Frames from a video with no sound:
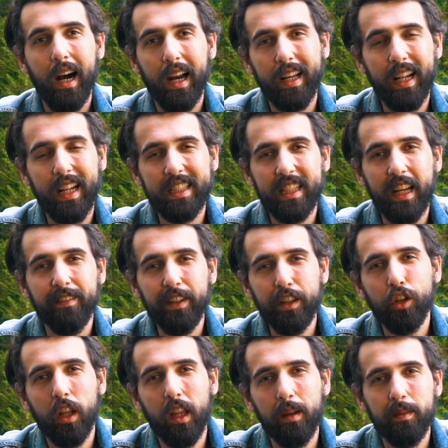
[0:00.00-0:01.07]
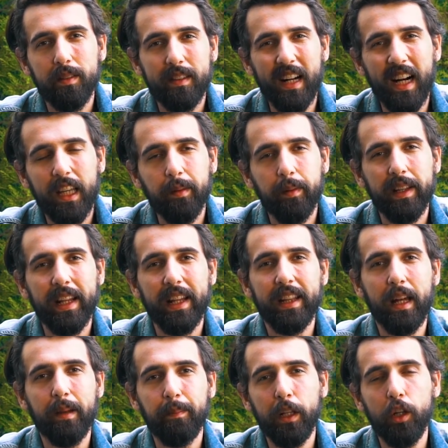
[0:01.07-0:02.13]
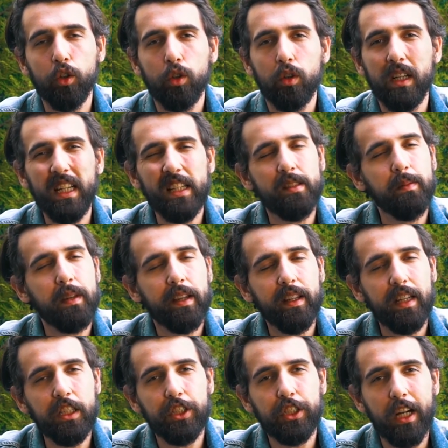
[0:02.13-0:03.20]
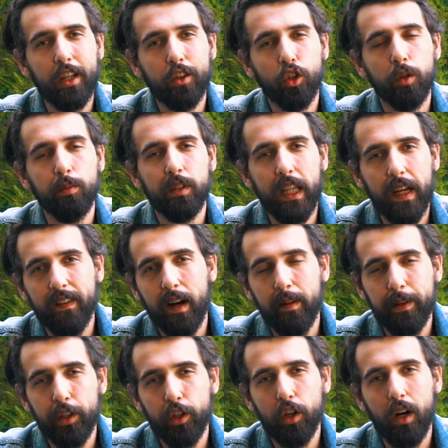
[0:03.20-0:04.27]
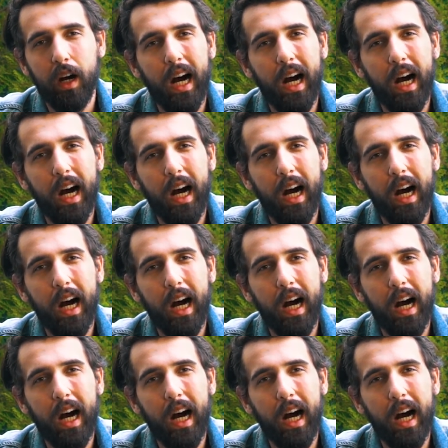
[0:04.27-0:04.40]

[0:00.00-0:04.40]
Arkadaşlar videolarımızı takip edenler biliyordur İzmir'in inşaat durumu devam ediyor.